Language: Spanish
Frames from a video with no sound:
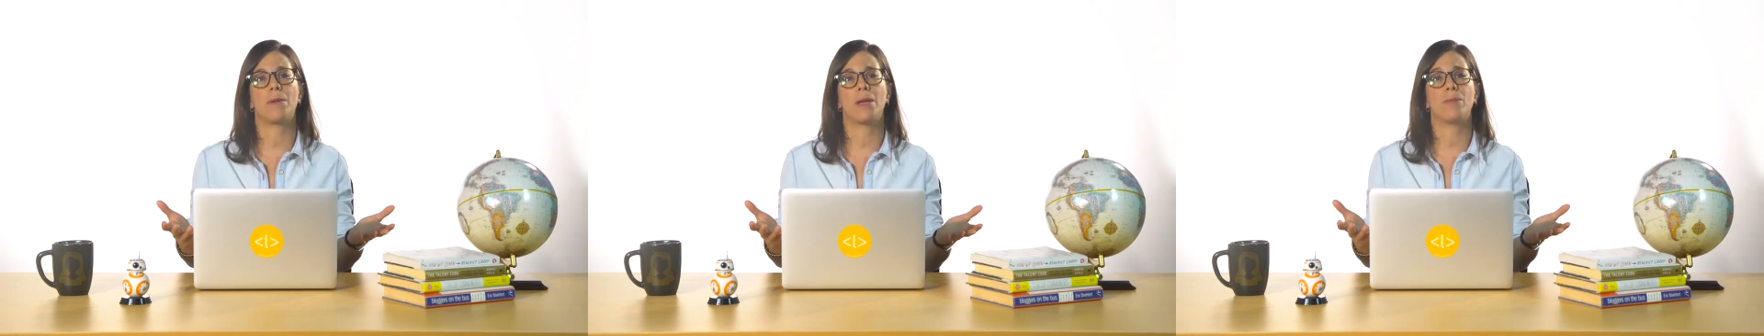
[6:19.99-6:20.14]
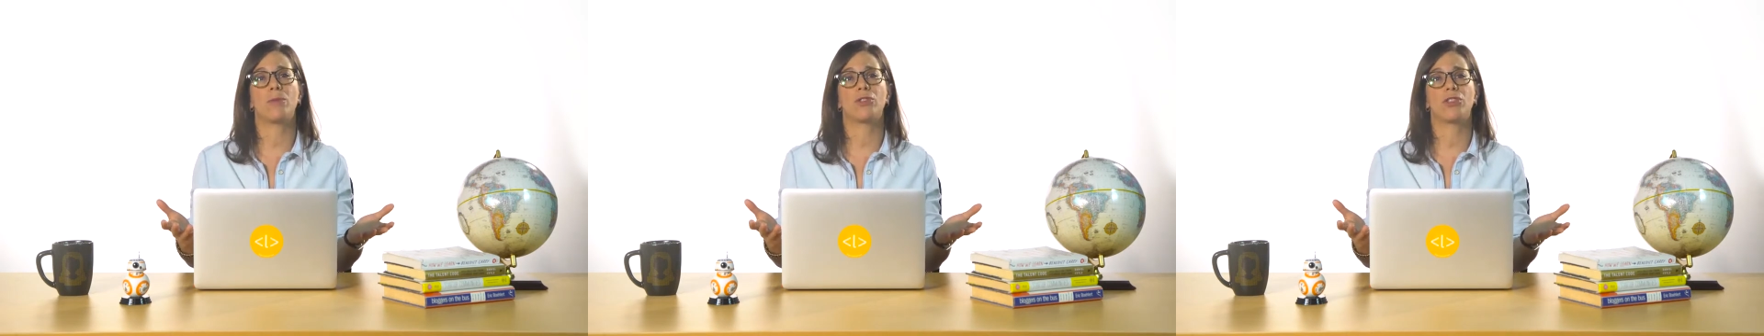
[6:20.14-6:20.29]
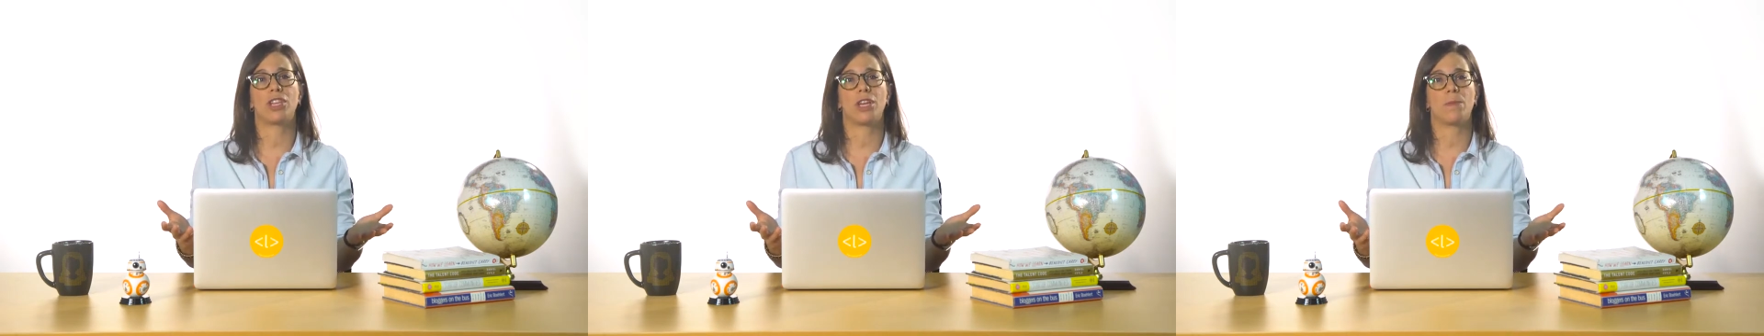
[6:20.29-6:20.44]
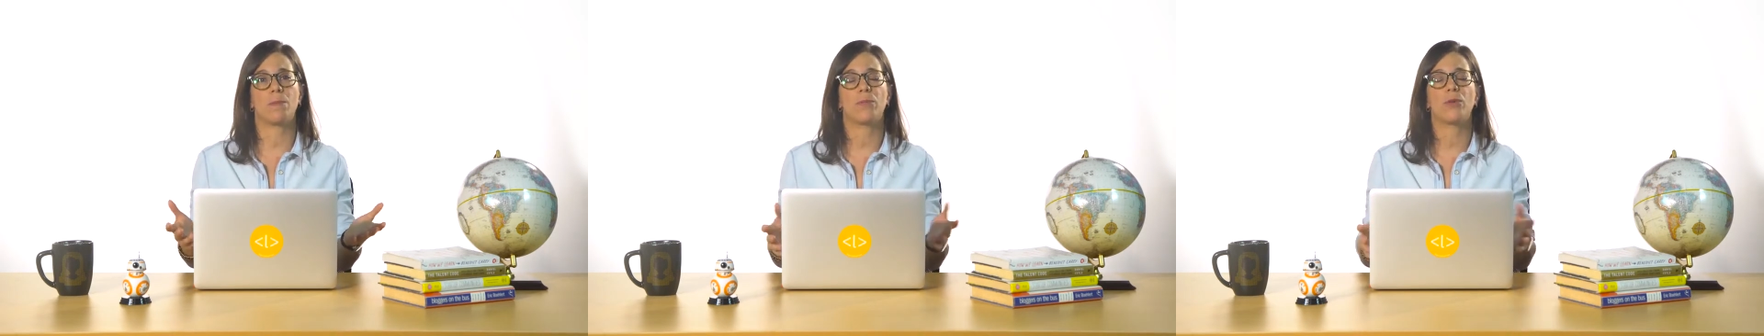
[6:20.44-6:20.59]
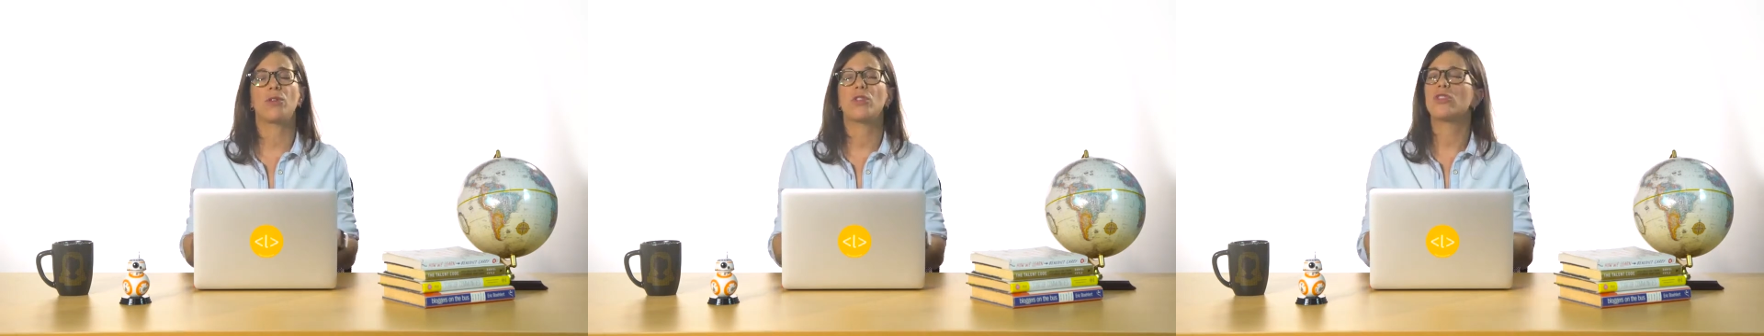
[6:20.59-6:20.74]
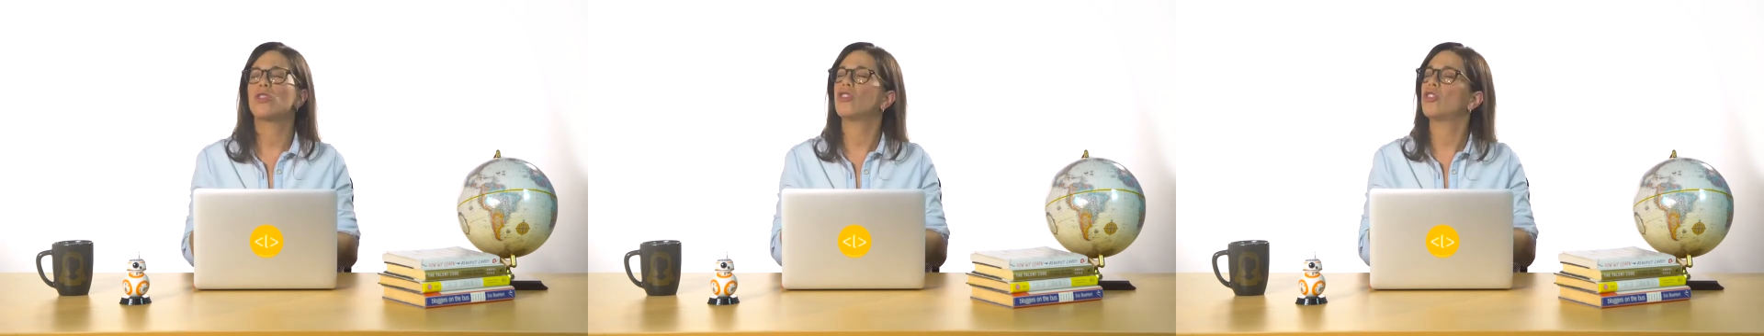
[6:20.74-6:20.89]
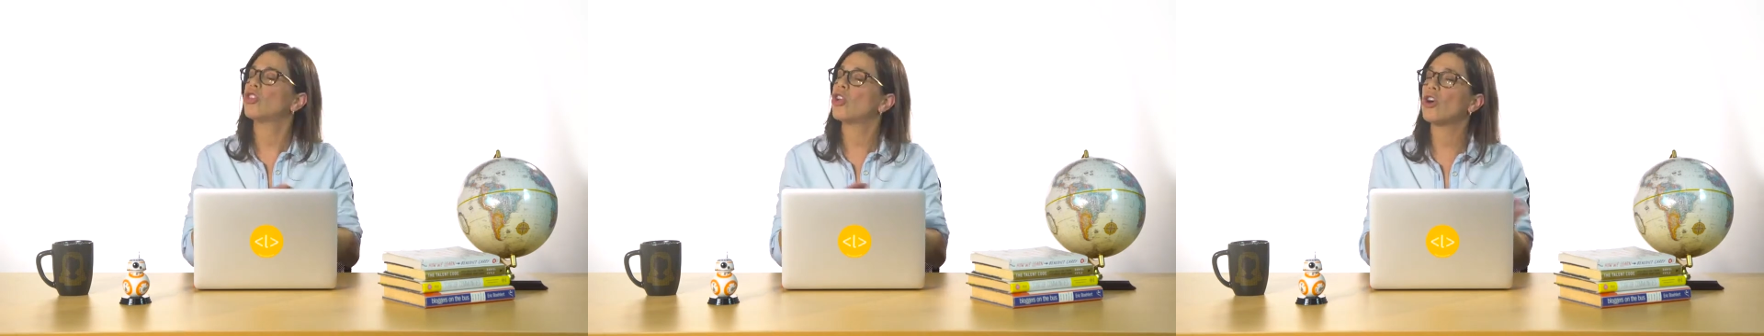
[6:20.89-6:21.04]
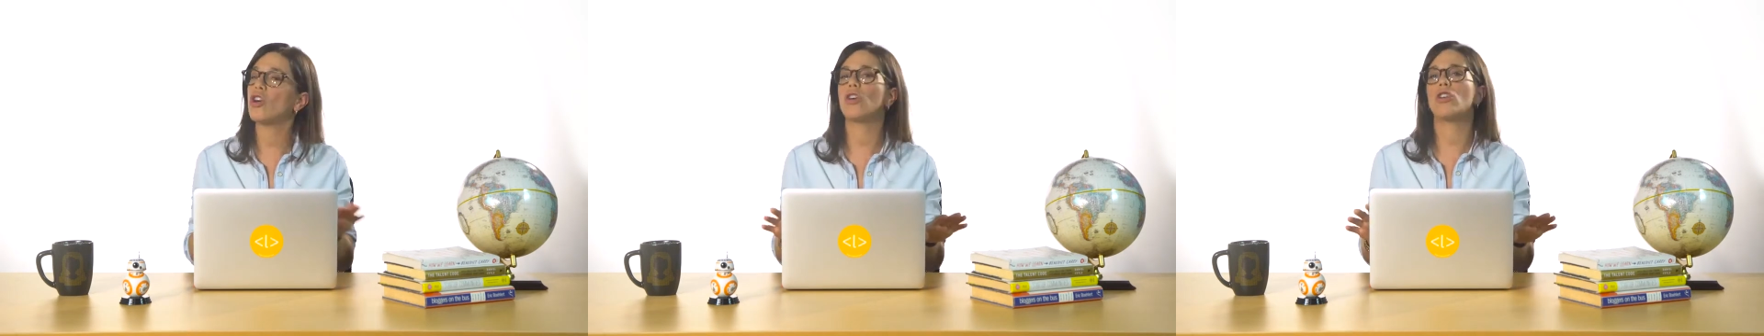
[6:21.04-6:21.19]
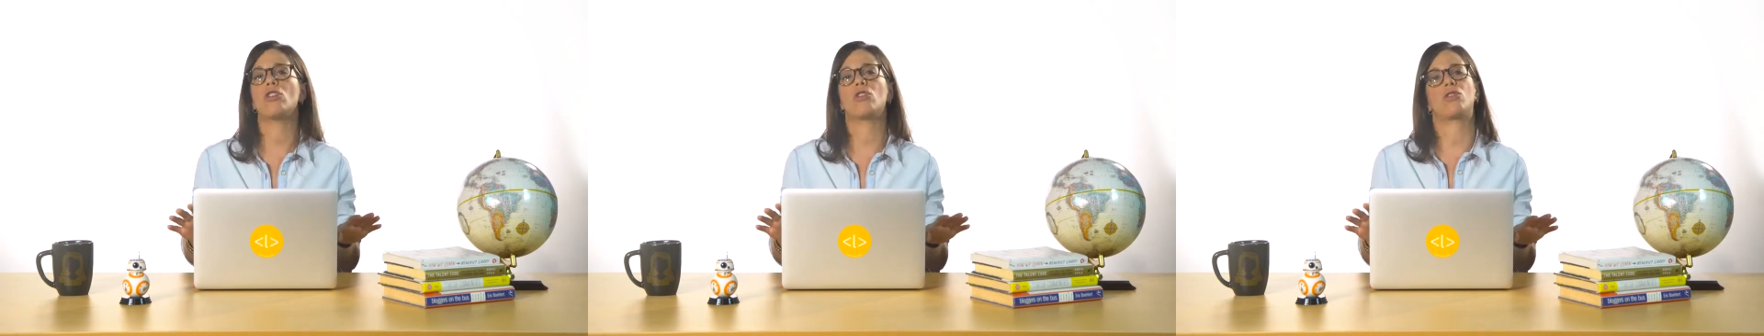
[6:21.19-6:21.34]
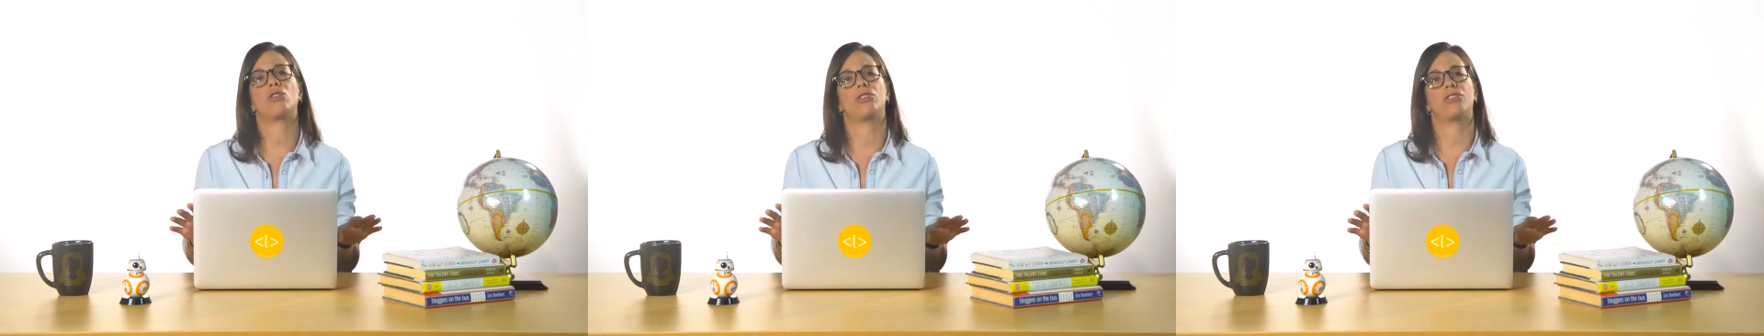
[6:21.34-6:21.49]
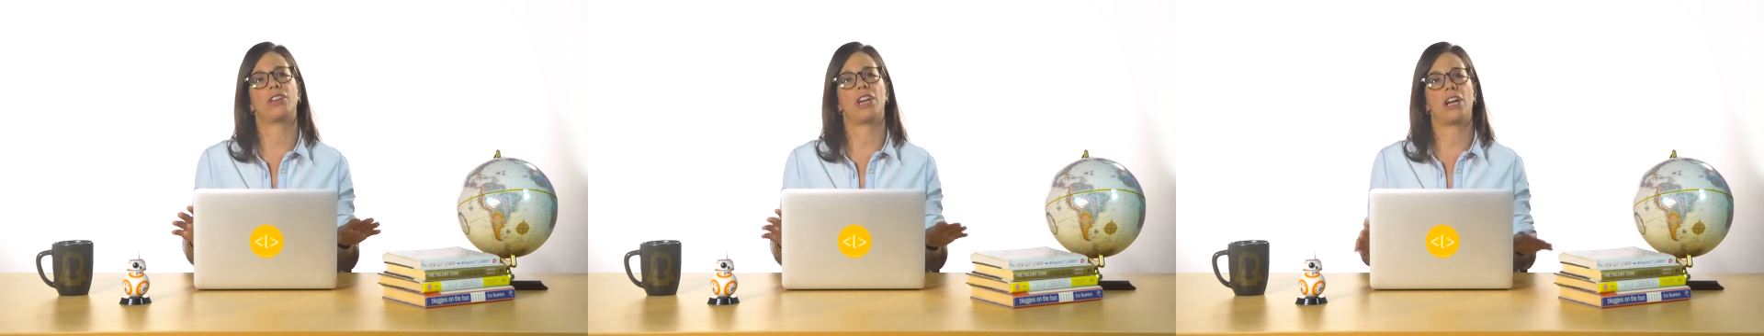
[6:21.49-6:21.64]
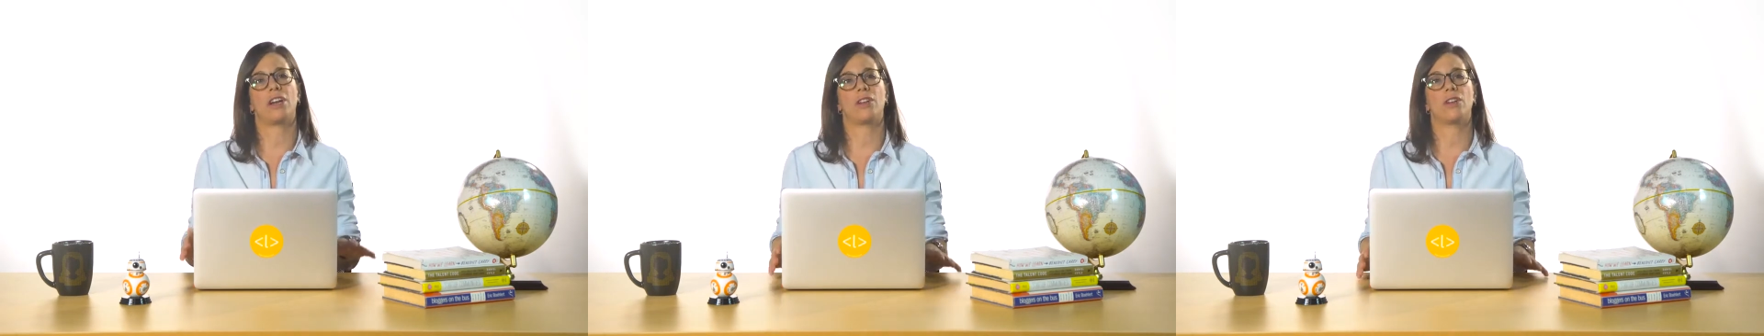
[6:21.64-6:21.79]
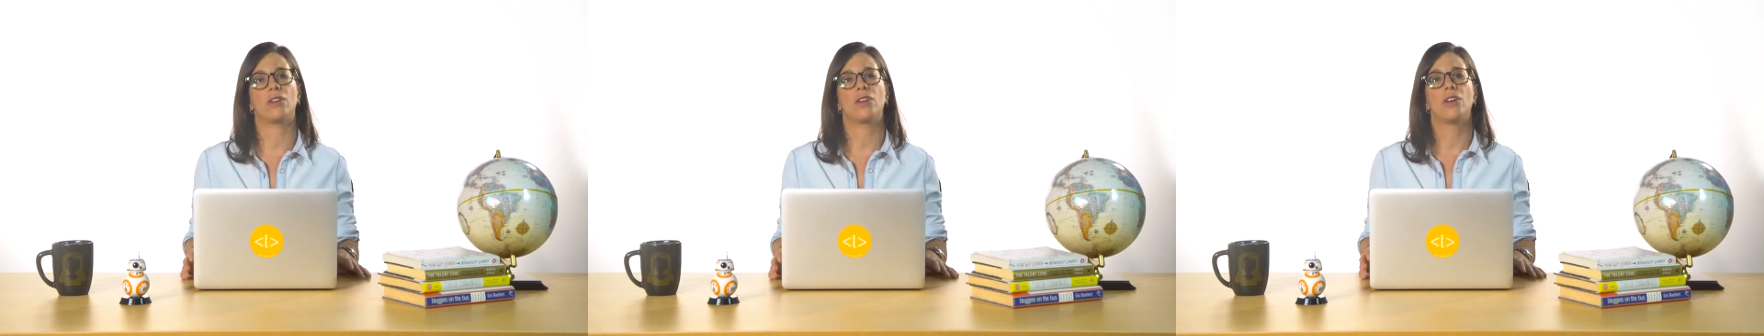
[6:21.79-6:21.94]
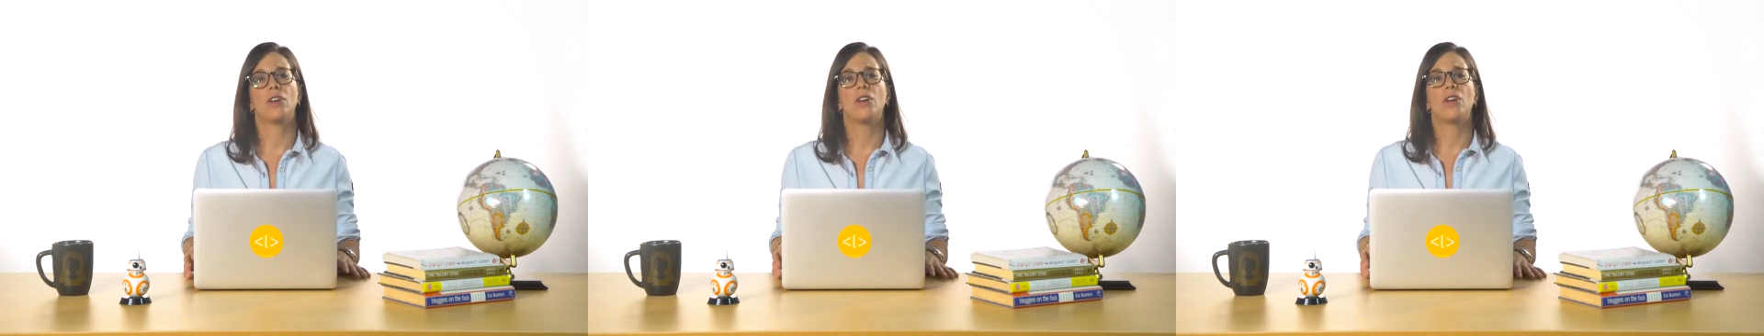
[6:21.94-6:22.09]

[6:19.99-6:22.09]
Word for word: mismo tiempo. Todo lo contrario.